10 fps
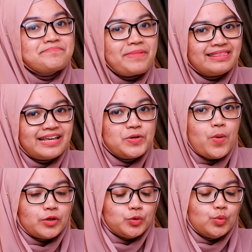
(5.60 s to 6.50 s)
sempatkan
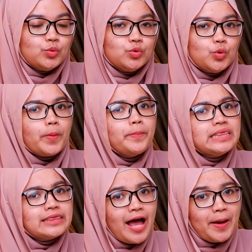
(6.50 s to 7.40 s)
waktu untuk
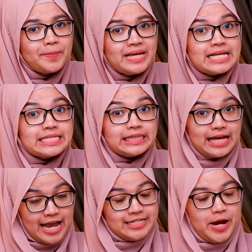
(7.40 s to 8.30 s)
me time
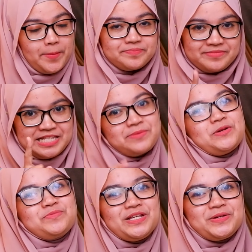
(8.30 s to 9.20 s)
setengah jam
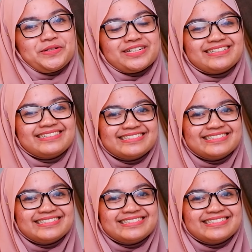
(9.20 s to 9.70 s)
sebelum tidur.